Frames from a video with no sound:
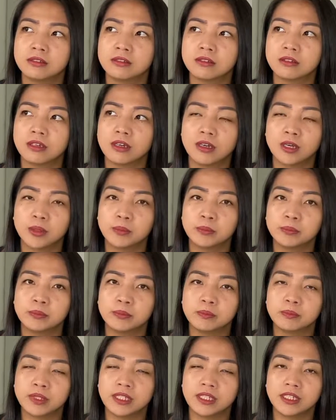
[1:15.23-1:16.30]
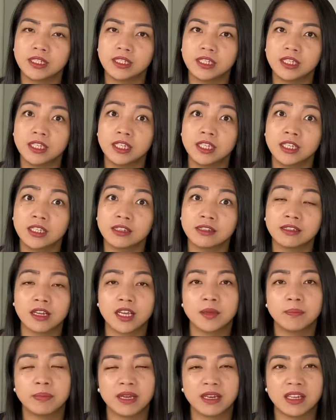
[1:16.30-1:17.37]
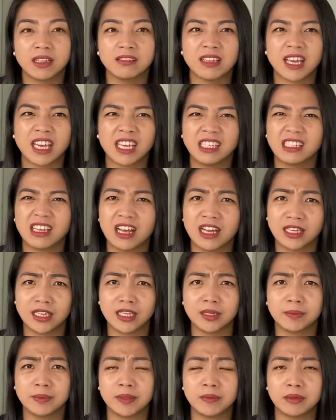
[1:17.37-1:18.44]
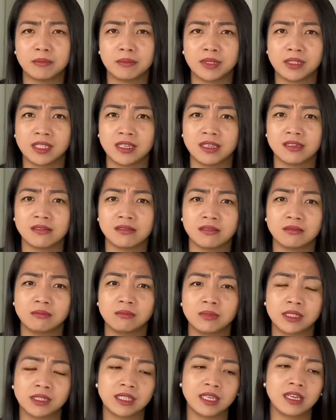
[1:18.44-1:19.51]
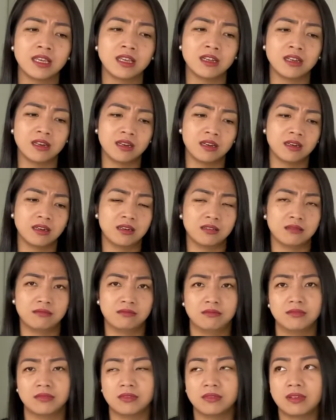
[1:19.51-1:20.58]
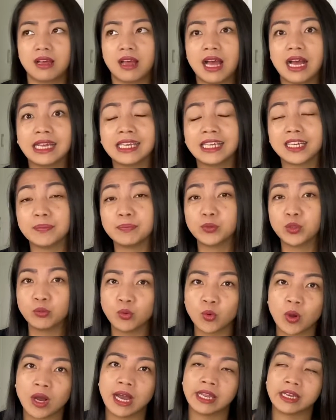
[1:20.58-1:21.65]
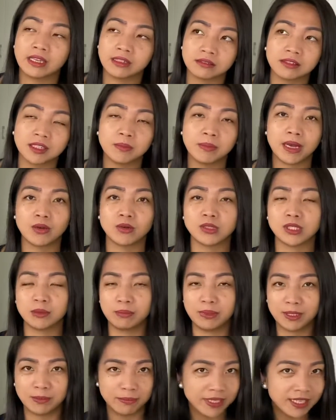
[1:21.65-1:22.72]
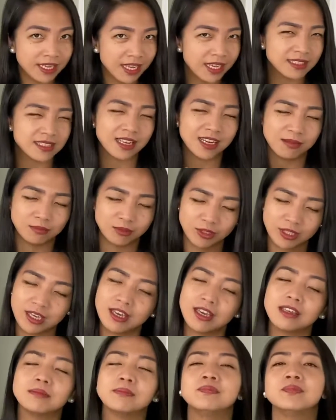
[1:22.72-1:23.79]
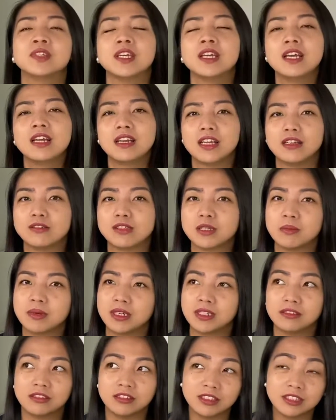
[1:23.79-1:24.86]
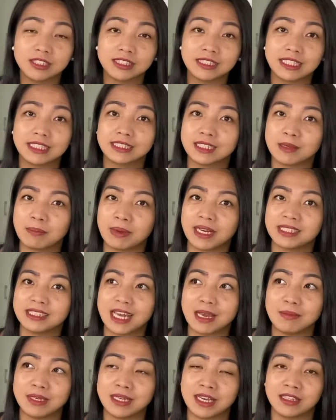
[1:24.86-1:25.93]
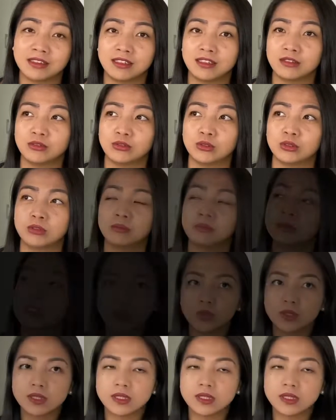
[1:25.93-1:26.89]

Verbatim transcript: um, i-try pa rin dahil nga ang hirap namang maging, maging ang hirap kumuha ng trabaho sa Pilipinas, alam nyo yan. Lalo sa mga nurses, napakadami natin doon. So,